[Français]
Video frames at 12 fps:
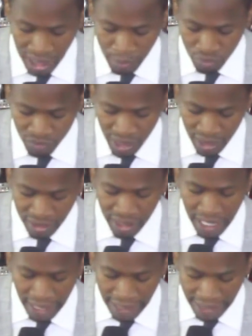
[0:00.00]
de la montagne.
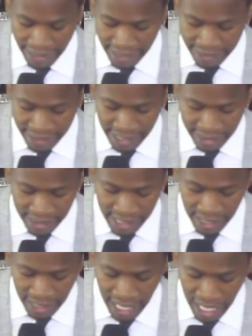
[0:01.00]

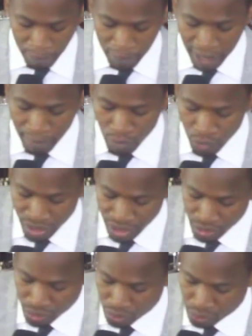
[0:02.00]
L'Éternel appela
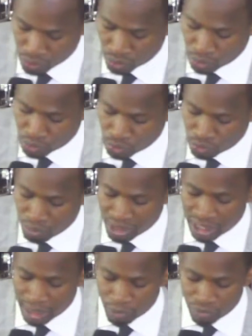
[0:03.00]
Moïse sur le
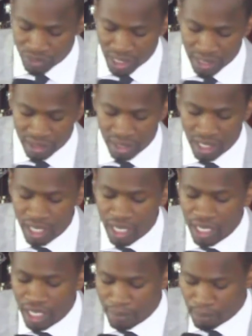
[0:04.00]
sommet de la montagne
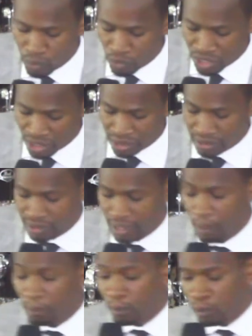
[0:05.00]
et Moïse
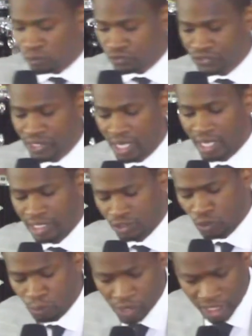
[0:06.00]
monta.
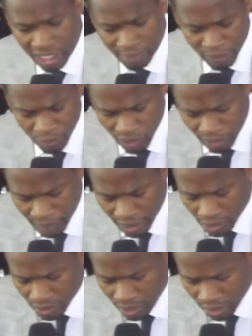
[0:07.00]
Est-ce qu'on peut acclamer pour la
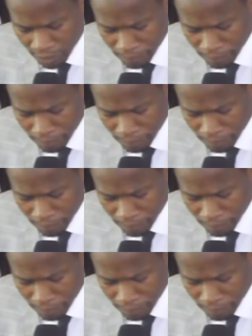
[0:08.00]
parole